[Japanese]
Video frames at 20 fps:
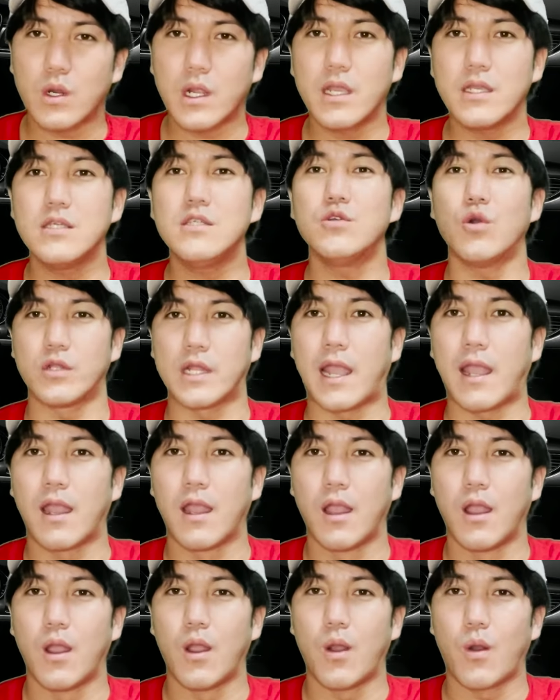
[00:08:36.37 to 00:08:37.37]
れいいよね。
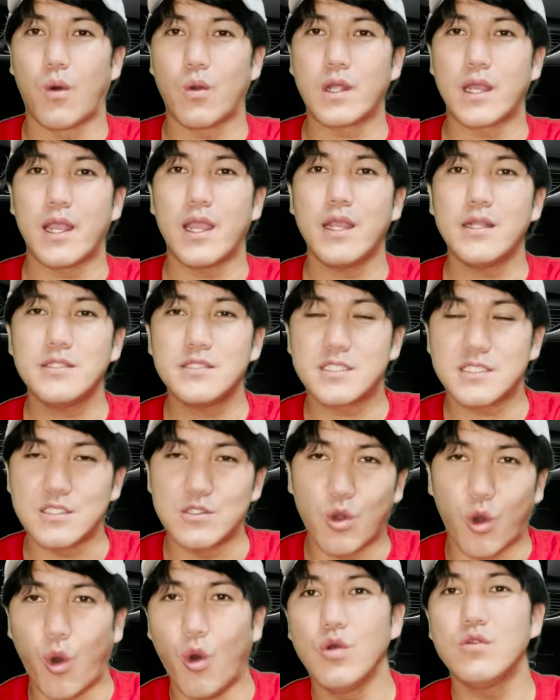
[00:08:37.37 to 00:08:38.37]
俺
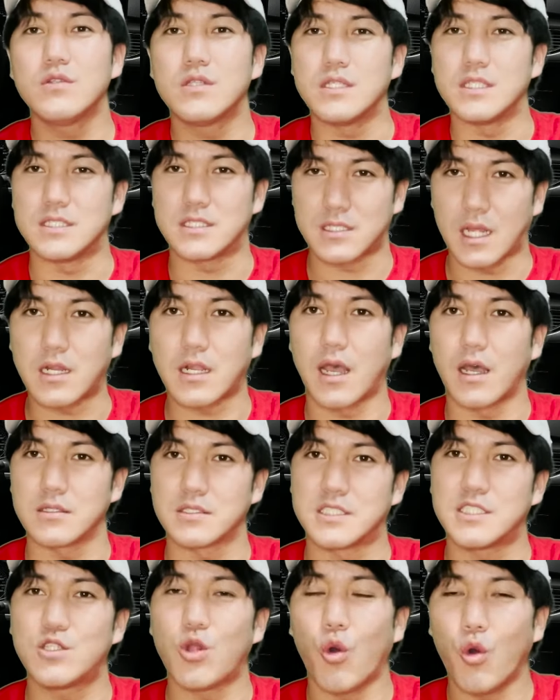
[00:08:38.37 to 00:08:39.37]
エンジンオンにしたら
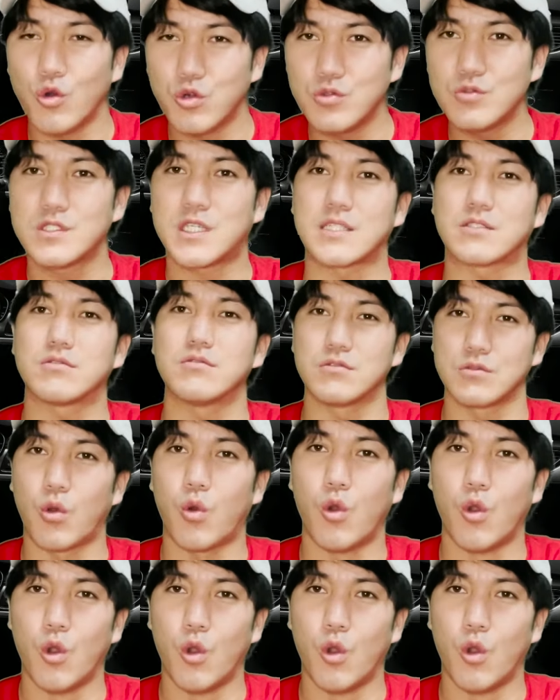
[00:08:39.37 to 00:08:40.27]
自動噴射するの。